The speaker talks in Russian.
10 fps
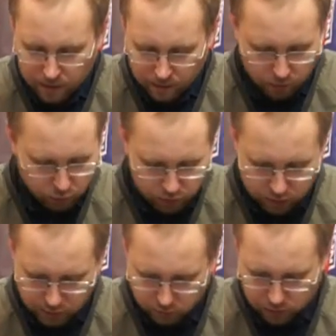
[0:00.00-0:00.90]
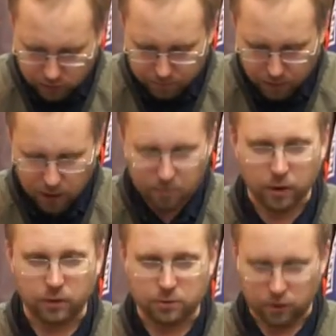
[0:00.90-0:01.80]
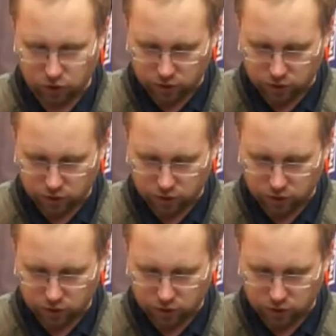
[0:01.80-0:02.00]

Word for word: Э, хочется сразу сказать по карманам. Значит,